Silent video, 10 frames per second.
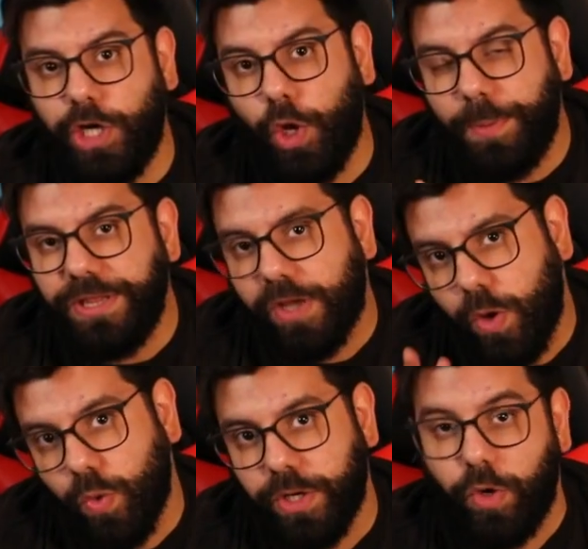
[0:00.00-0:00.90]
يعني لو بنت
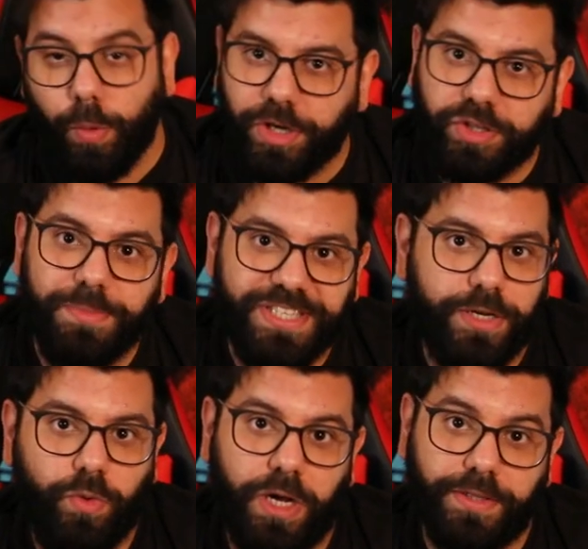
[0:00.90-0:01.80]
أخوي اللي عمرها 8
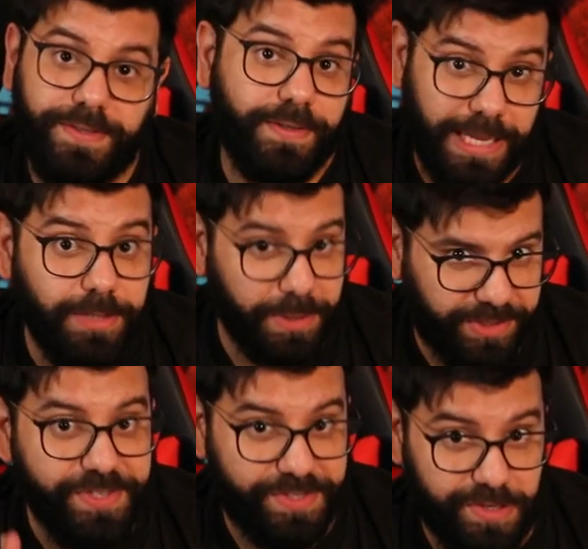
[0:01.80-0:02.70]
سنوات
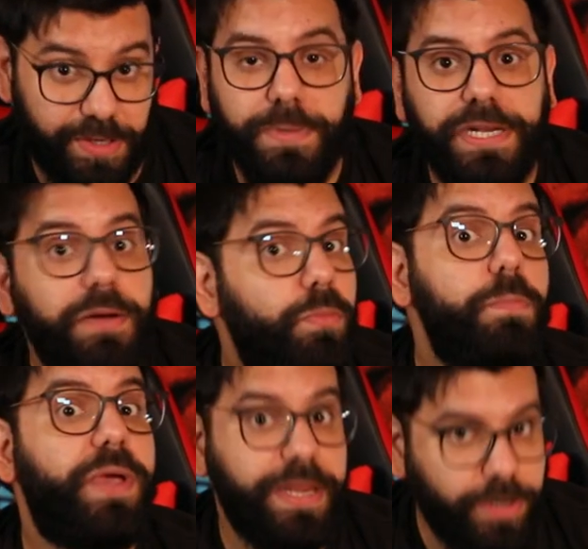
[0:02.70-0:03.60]
كتبت قصة من
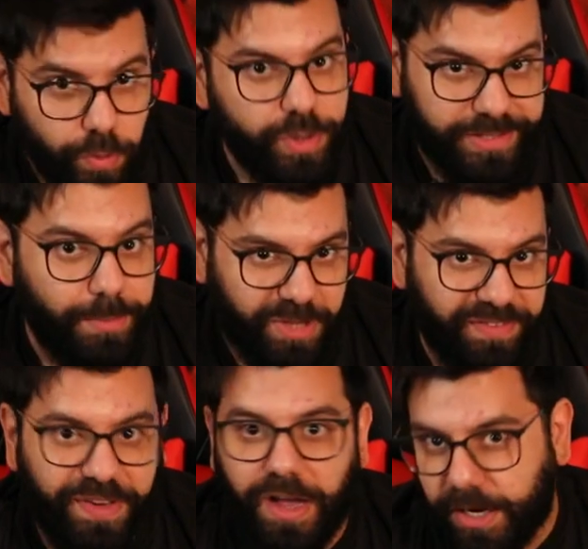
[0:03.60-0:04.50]
الممكن أنه أستمتع
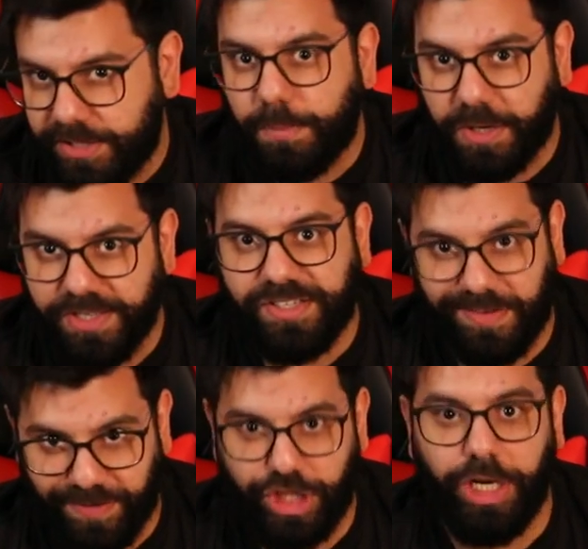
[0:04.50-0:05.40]
فيها أكثر من القصة
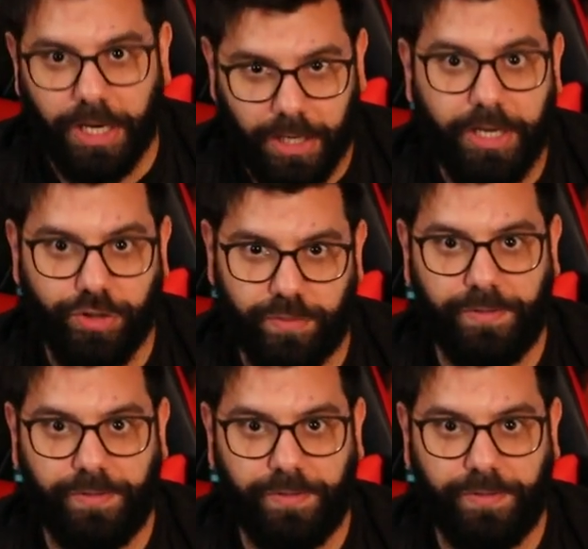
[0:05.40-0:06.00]
الفشيلة اللي احنا